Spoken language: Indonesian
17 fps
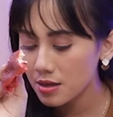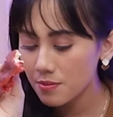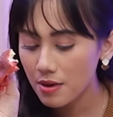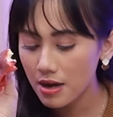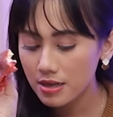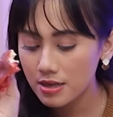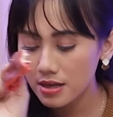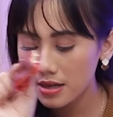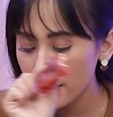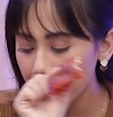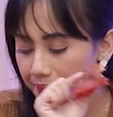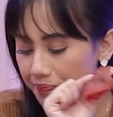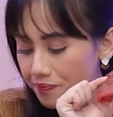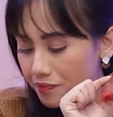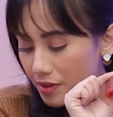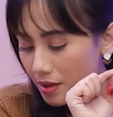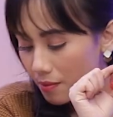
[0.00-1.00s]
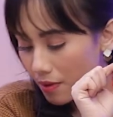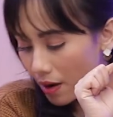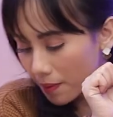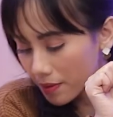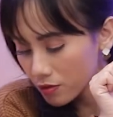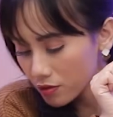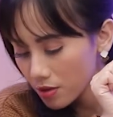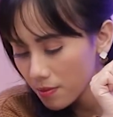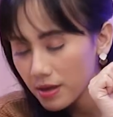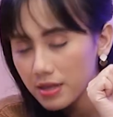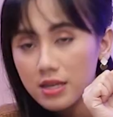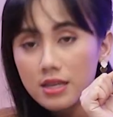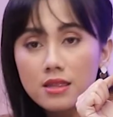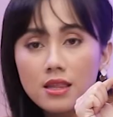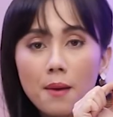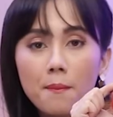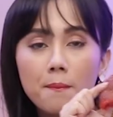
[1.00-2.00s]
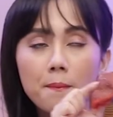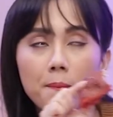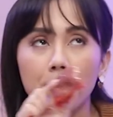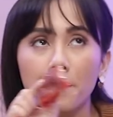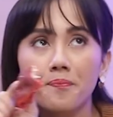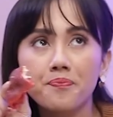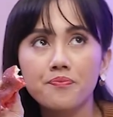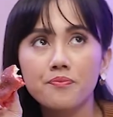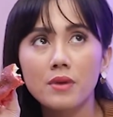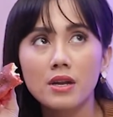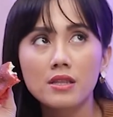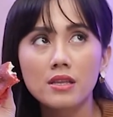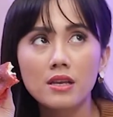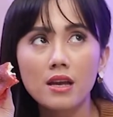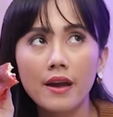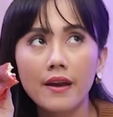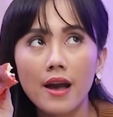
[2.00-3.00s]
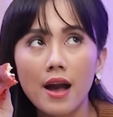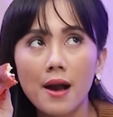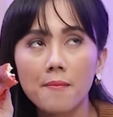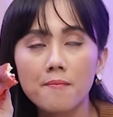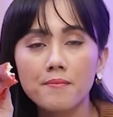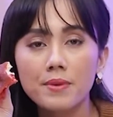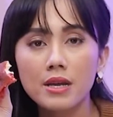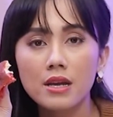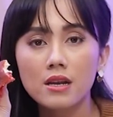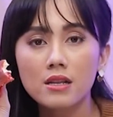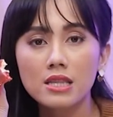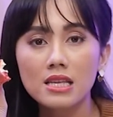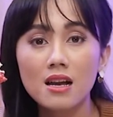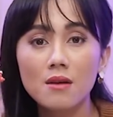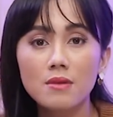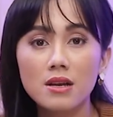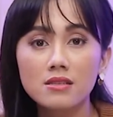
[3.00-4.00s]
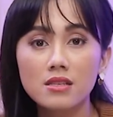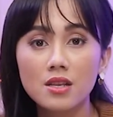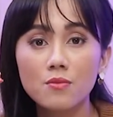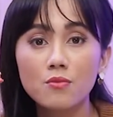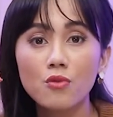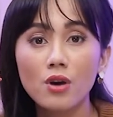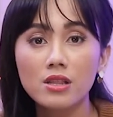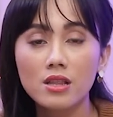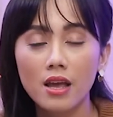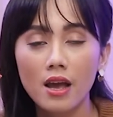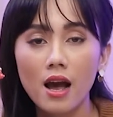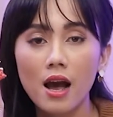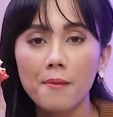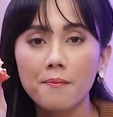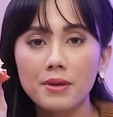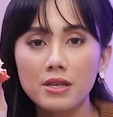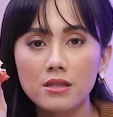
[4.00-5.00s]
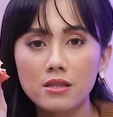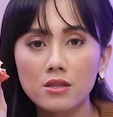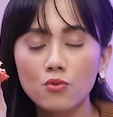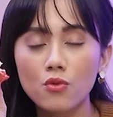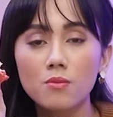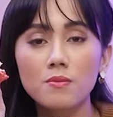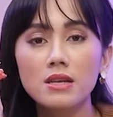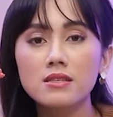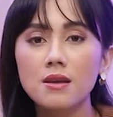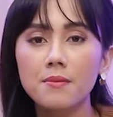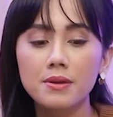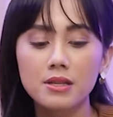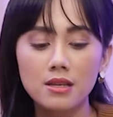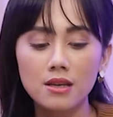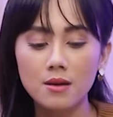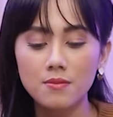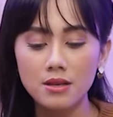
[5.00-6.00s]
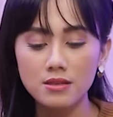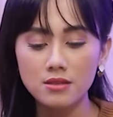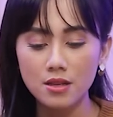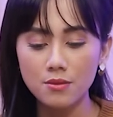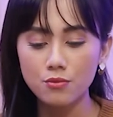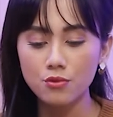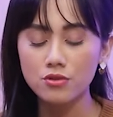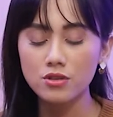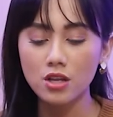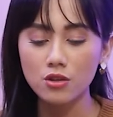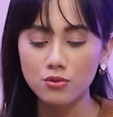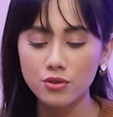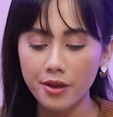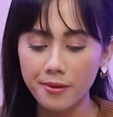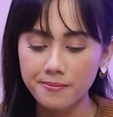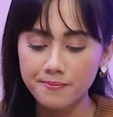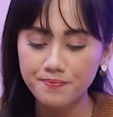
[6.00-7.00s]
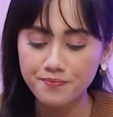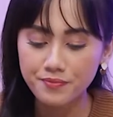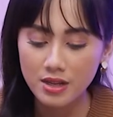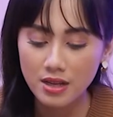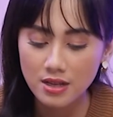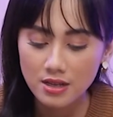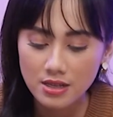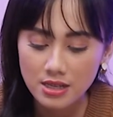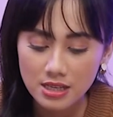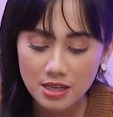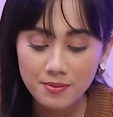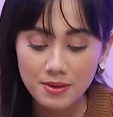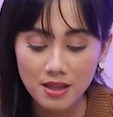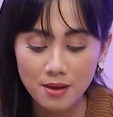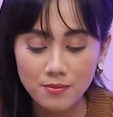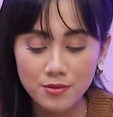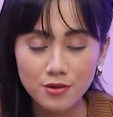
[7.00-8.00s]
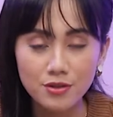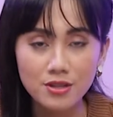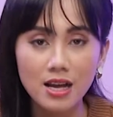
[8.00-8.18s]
dibagi berapa tuh dibagi 6 berarti kayak hampir 13 ribuan ya hampir 12 sampai 13 ribu satunya gimana menurut